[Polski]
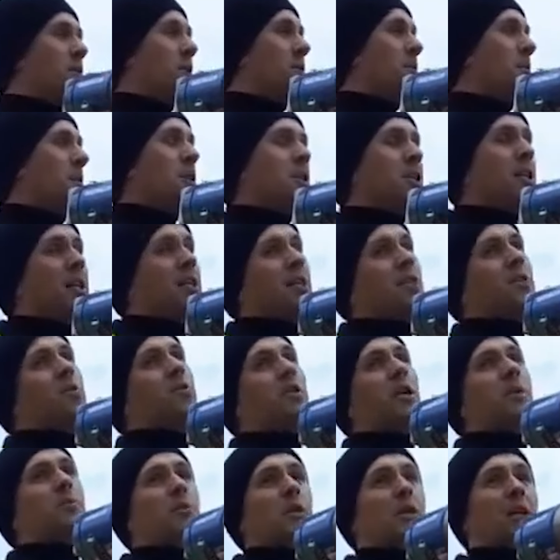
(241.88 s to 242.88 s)
i myślę, że
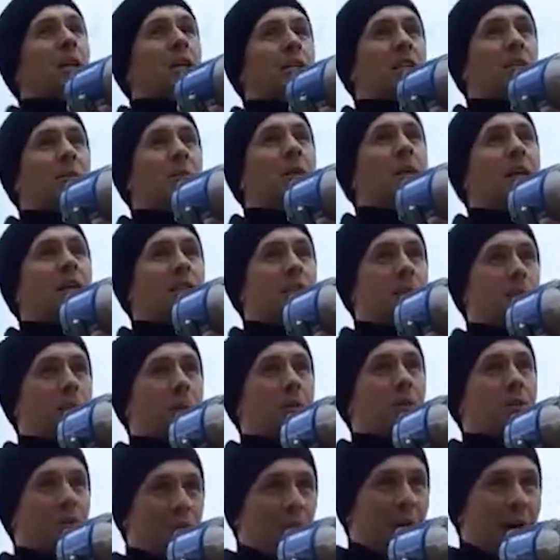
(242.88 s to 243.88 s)
tutaj przekażemy nasze
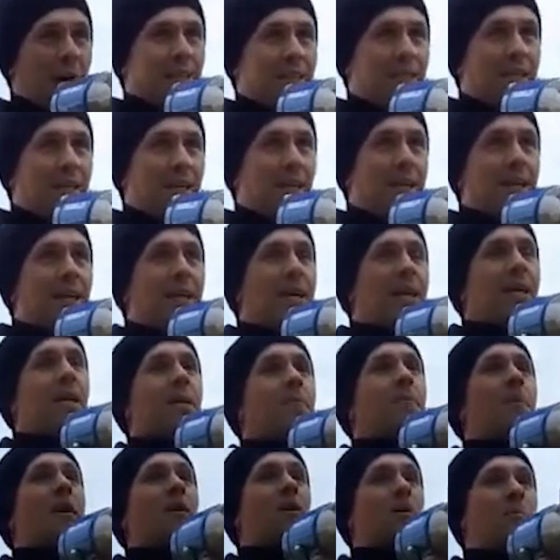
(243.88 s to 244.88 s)
postulaty i
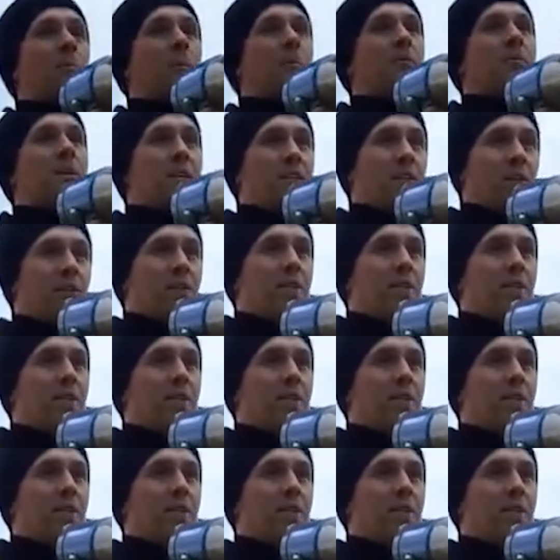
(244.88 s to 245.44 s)
Pan odpowiednio